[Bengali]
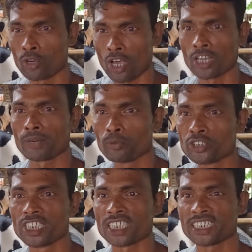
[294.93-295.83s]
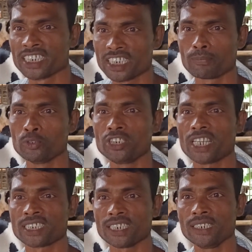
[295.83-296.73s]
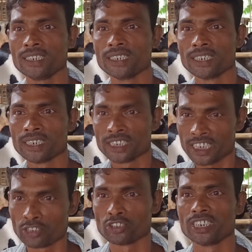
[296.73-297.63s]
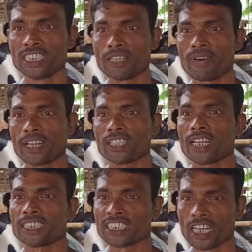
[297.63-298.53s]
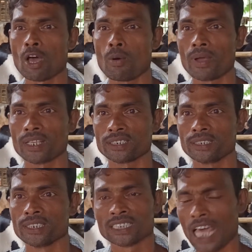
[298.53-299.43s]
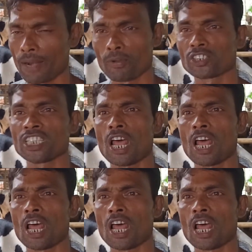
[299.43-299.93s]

মোটা অঙ্কের পুঞ্জি আছে নিজের পুঞ্জি আছে সে যদি দিতে পারে তাহলে সে লাভবান আছে তারপরেও সে